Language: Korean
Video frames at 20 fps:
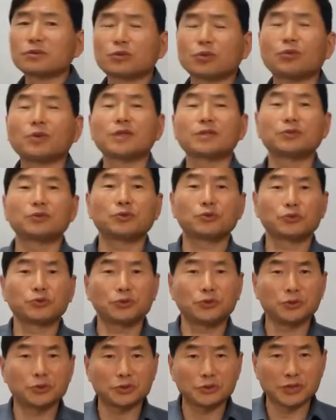도와줄 수
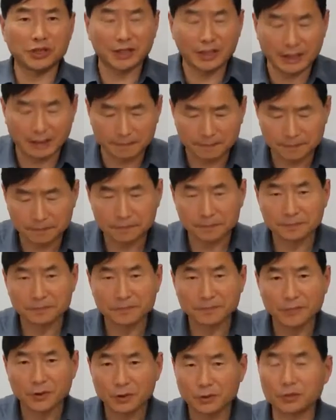있는 사람.
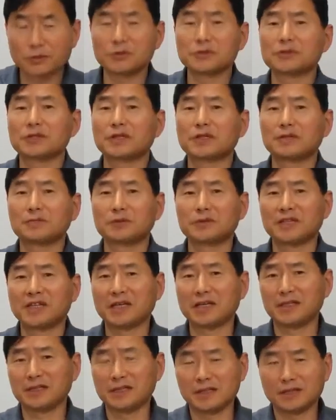그런 사람을
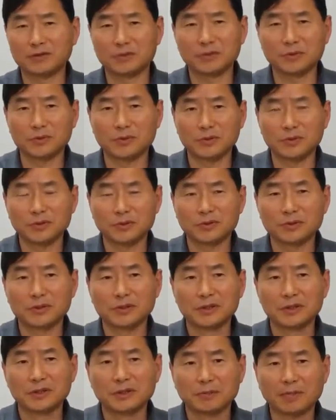대인이라고 불러요.
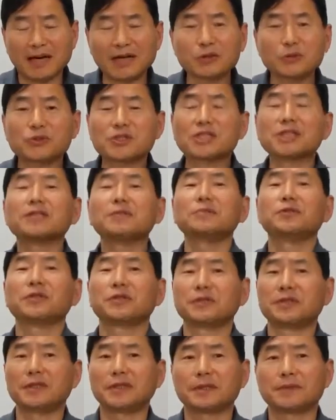바로 지금
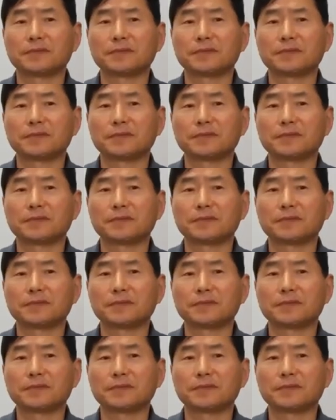여기.